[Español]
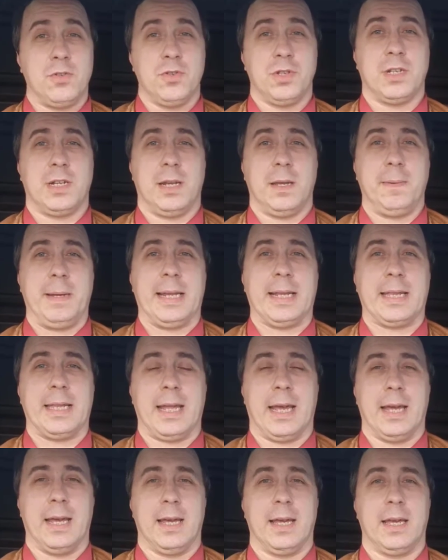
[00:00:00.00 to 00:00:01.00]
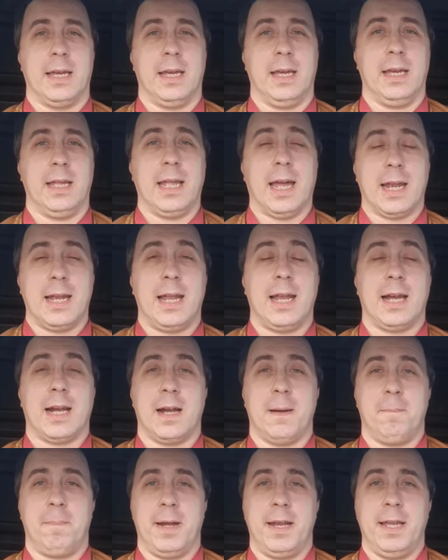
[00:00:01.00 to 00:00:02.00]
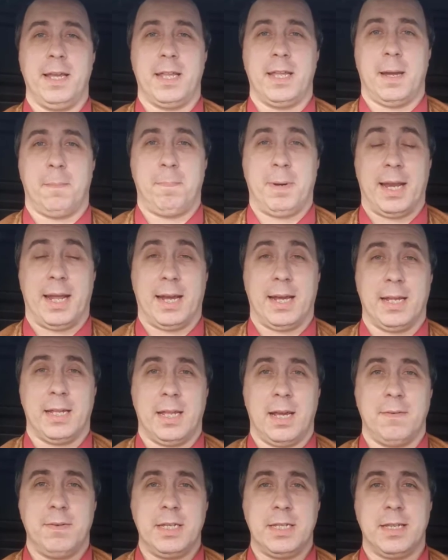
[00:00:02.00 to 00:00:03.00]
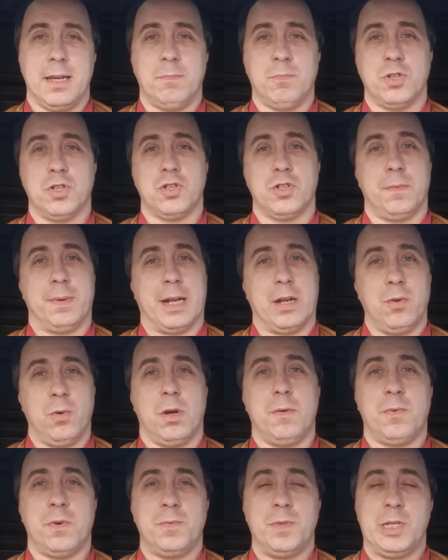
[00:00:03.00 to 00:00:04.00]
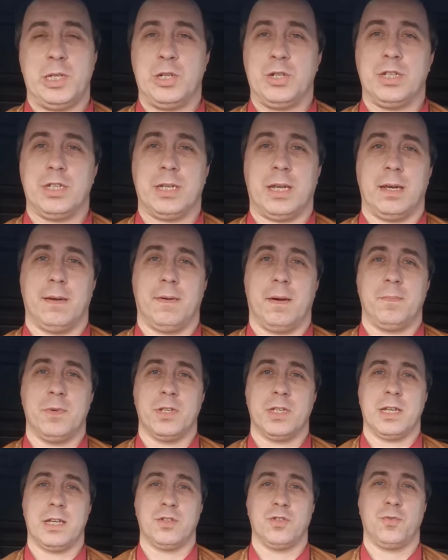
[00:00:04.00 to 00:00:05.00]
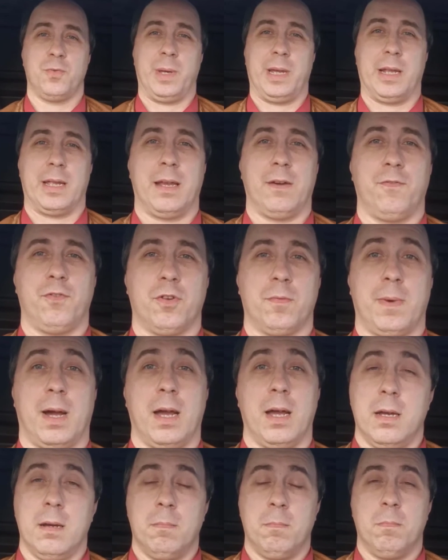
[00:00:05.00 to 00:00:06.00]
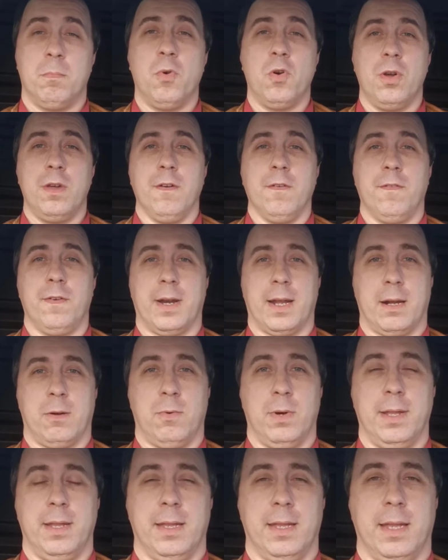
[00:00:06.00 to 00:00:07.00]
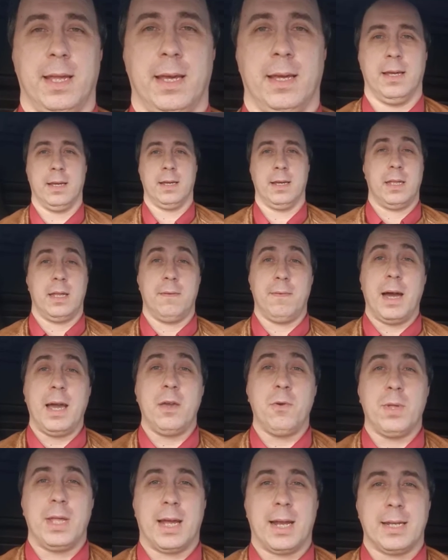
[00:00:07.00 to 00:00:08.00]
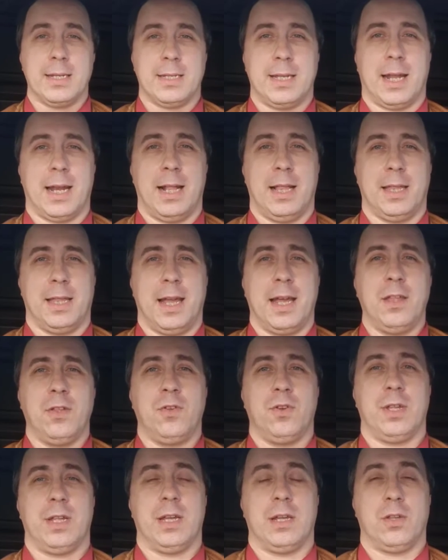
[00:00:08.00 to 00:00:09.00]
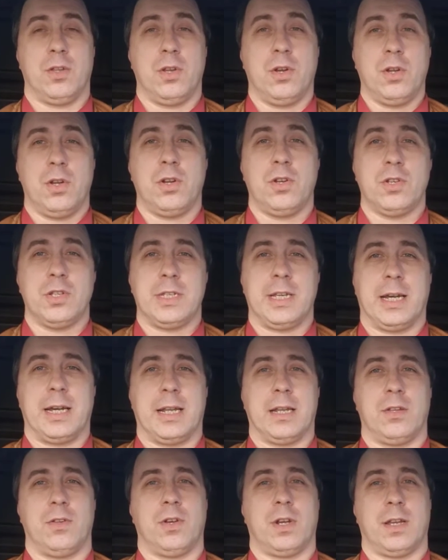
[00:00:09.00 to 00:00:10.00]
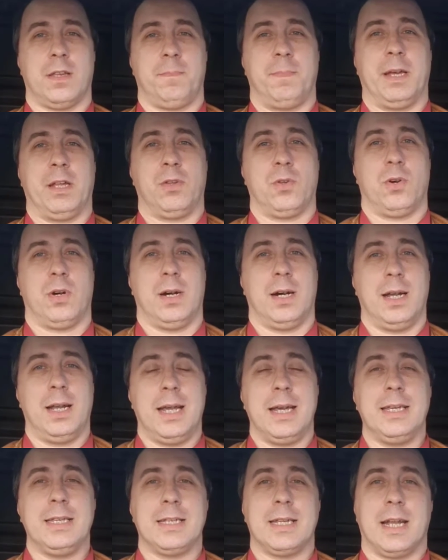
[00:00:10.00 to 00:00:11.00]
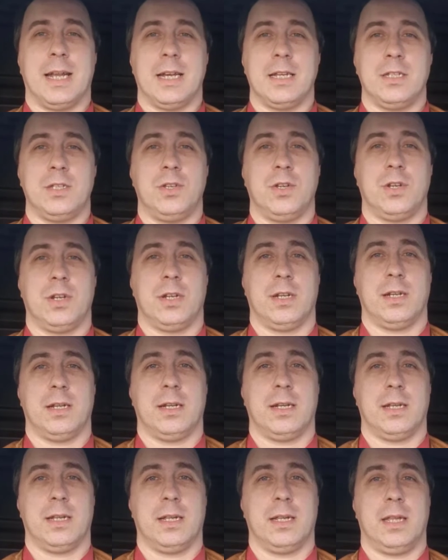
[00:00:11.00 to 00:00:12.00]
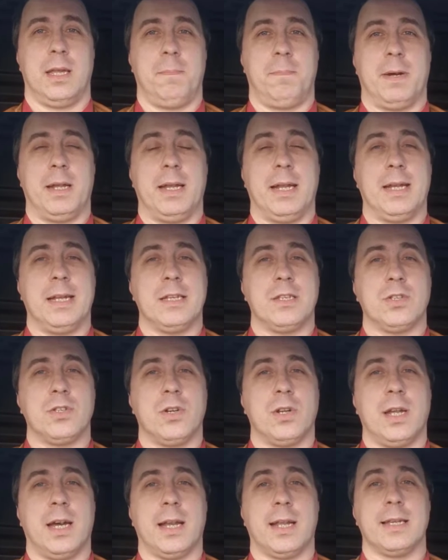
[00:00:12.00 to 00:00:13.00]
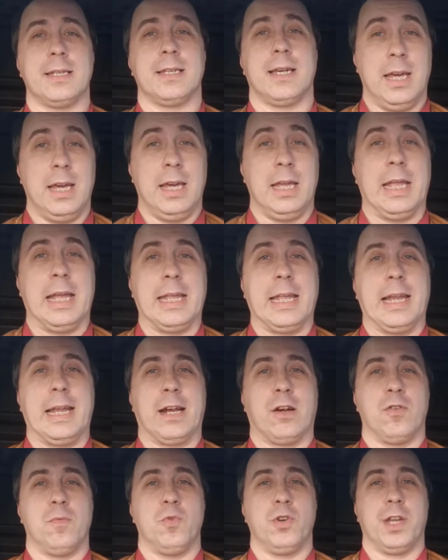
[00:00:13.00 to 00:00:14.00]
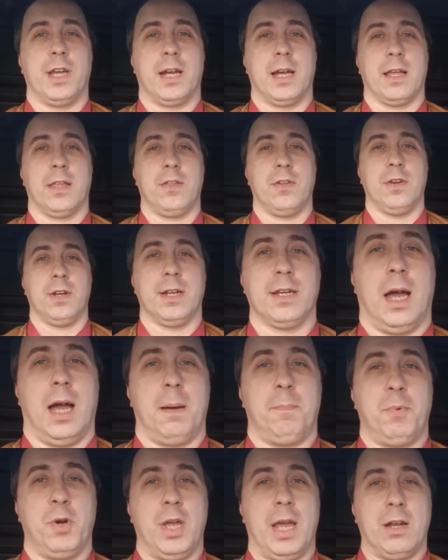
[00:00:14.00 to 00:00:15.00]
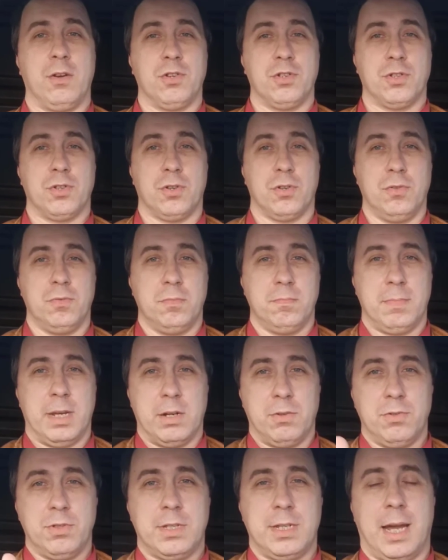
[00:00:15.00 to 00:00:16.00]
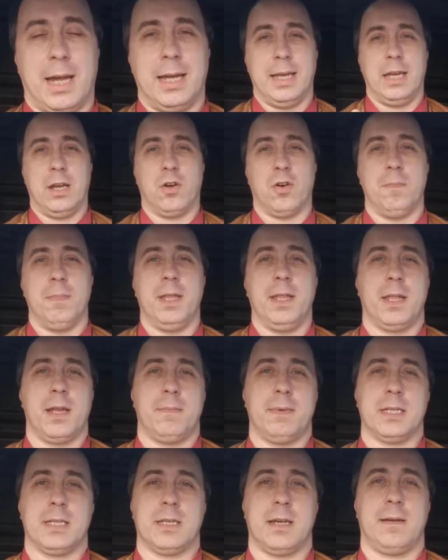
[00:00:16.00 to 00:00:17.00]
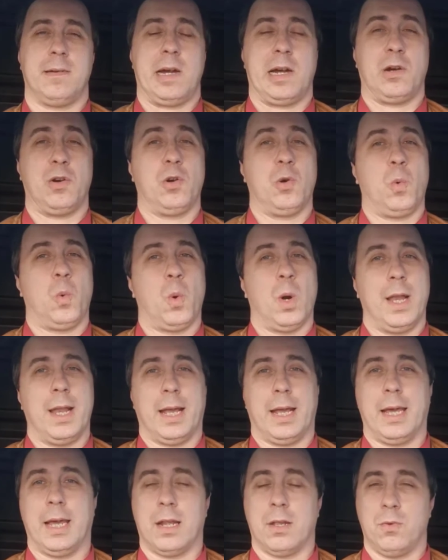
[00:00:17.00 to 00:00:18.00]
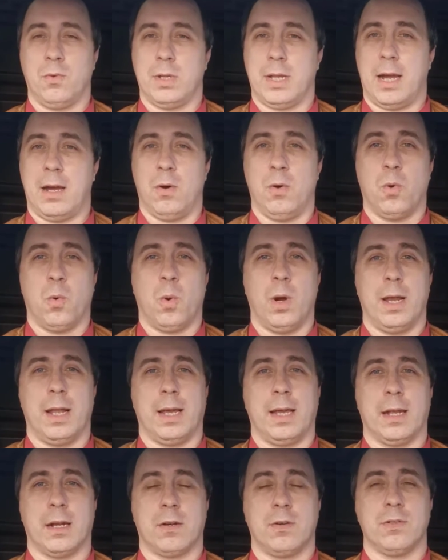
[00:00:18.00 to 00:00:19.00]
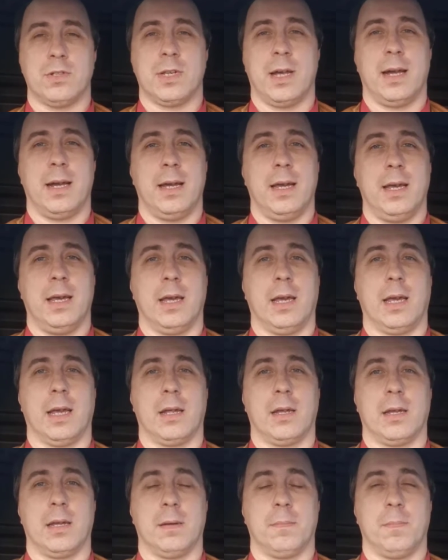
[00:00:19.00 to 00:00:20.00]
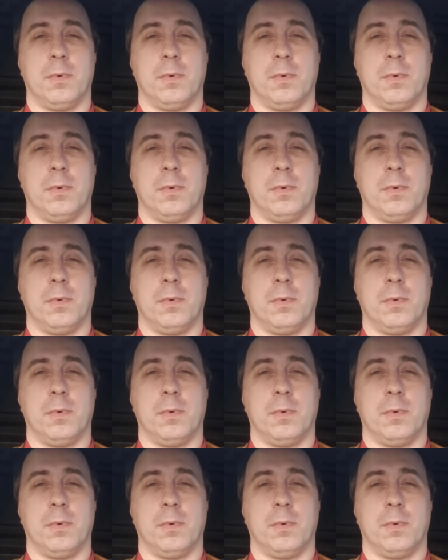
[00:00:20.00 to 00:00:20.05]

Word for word: suscribirte y darle a la campanita para que te avisemos sobre nuevos vídeos que vamos a subir de forma muy frecuente. Te va a ayudar a estar al tanto de todos los secretos respecto a la instalación de paneles solares y de telecomunicaciones. Apóyanos con un me gusta y comenta más abajo cualquier duda o cualquier cosa en que